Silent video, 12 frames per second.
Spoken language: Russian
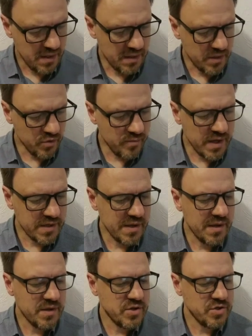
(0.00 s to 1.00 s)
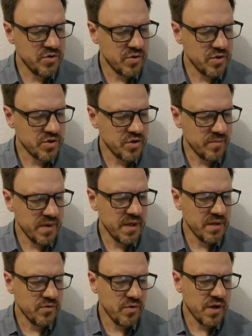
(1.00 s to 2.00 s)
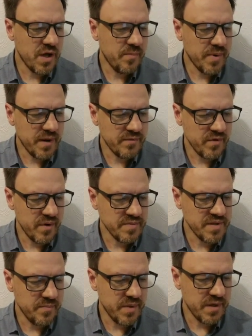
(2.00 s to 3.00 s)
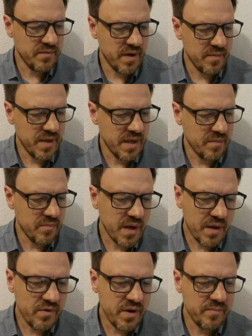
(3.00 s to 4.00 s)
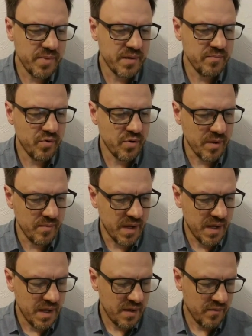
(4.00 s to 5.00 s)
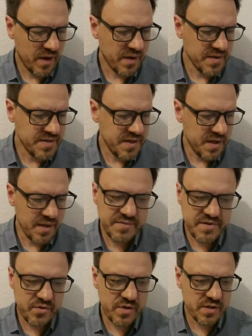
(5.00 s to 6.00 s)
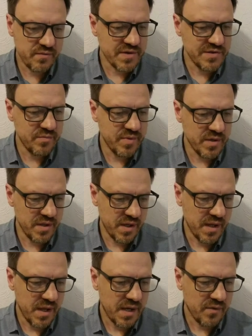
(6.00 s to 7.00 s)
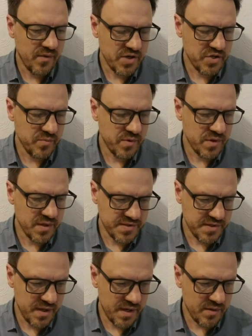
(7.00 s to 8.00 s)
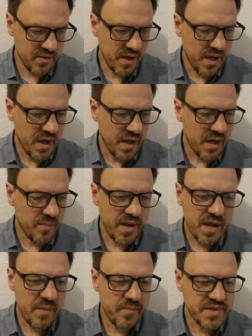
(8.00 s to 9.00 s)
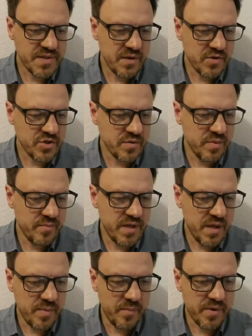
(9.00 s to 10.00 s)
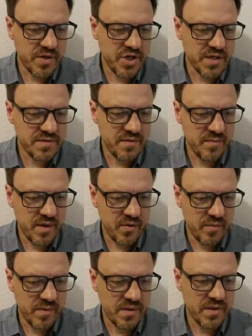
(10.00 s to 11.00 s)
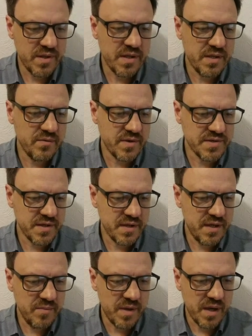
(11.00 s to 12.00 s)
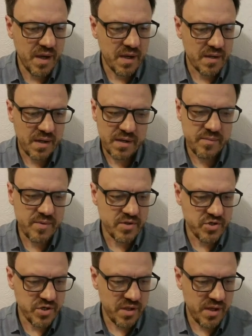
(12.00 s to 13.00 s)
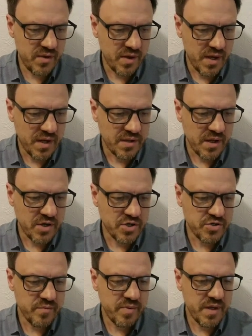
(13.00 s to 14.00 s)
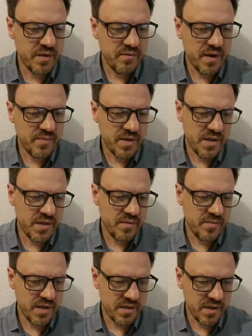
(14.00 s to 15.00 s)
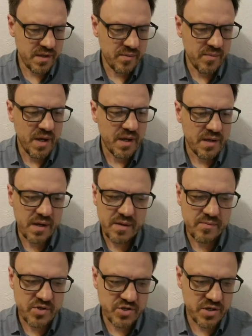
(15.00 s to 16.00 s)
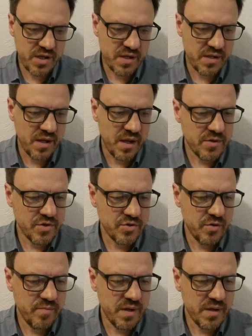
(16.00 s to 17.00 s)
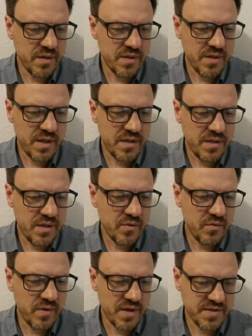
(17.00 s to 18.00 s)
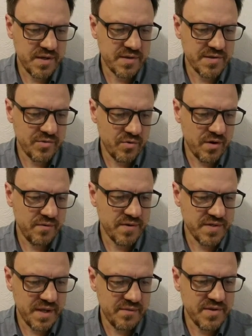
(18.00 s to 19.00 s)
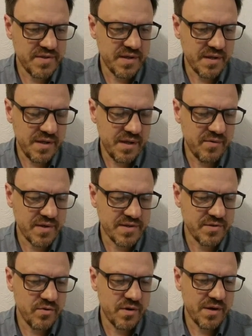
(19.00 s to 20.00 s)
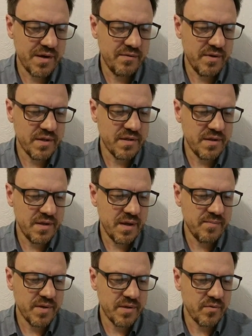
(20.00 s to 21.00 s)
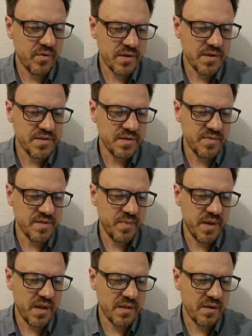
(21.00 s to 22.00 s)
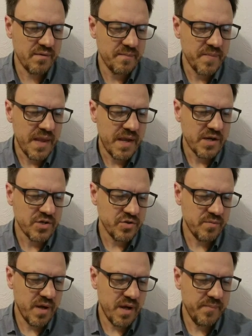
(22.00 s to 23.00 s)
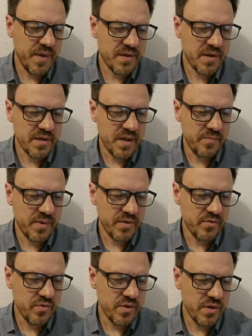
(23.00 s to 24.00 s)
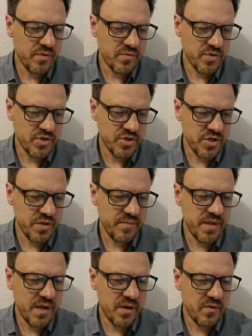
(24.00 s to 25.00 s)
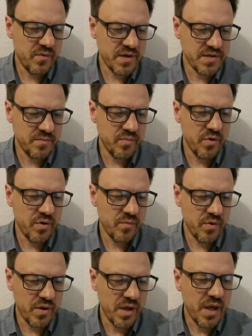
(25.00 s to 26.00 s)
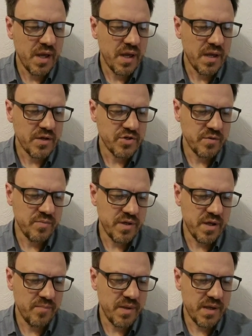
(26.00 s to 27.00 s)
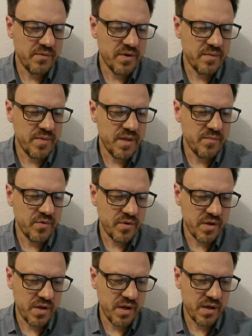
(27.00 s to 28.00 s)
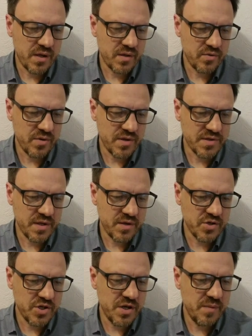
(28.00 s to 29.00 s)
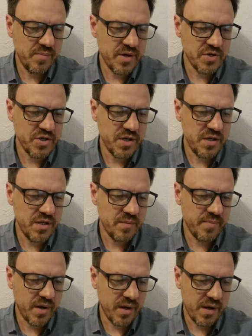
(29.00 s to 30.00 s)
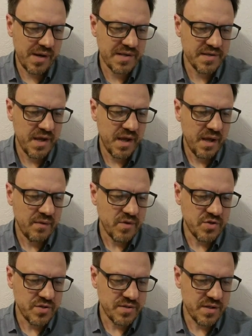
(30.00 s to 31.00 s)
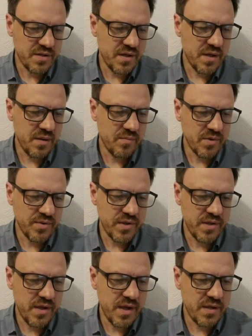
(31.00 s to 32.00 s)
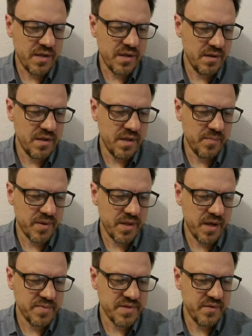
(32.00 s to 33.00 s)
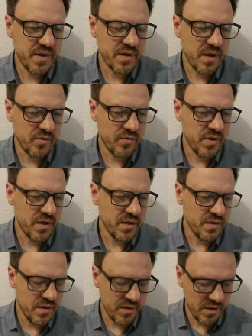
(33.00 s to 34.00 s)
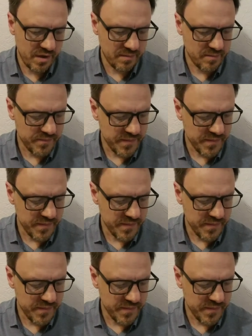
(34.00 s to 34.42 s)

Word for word: Не думаете ли еще, что мы только оправдываемся перед вами? Мы говорим пред Богом во Христе, и все это, возлюбленное к вашему назиданию. Ибо я опасаюсь, чтобы мне по пришествии моем не найти вас такими, какими не желаю, также чтобы и вам не найти меня таким, каким не желаете. Чтобы не найти у вас раздоров, зависти, гнева, ссор, клевет, ябед, гордости, беспорядков, чтобы опять, когда приду, не уничижил меня у вас Бог мой, и чтобы не оплакивать мне многих, которые согрешили прежде и не покаялись раскаялись в нечистоте, благодеянии и непотребстве, какое делали.